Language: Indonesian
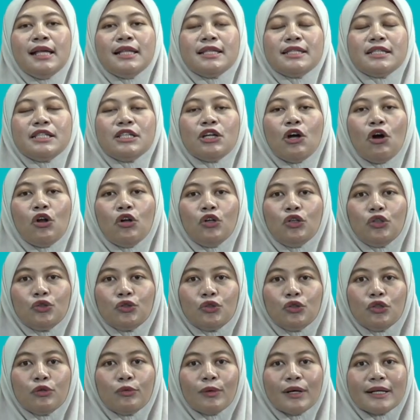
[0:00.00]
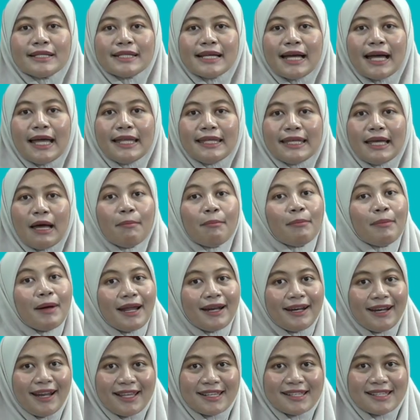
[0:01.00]
Jadi Olgul wajahnya
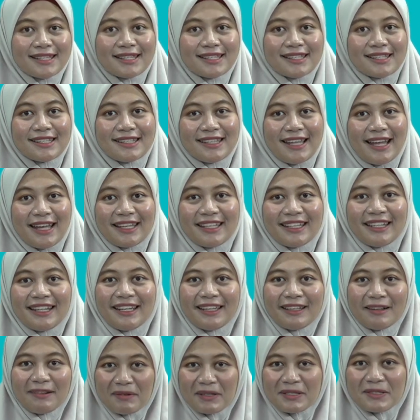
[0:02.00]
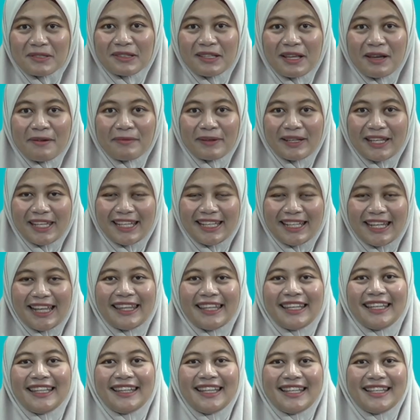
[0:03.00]
panas. Nah kira-kira maksudnya apa nih?
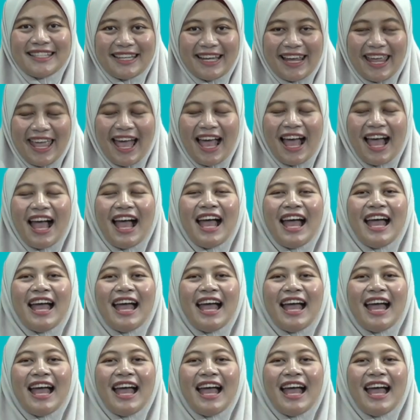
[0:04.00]
Nanti kita cek ya.